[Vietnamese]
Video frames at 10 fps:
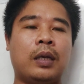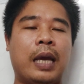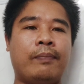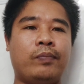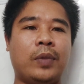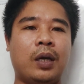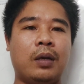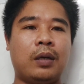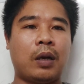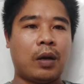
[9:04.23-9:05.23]
dám với,
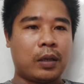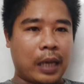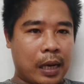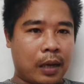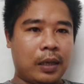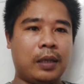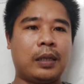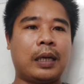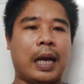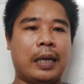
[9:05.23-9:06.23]
nó trả lời đến
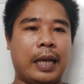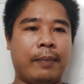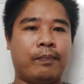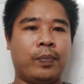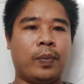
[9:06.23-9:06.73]
tất cả anh em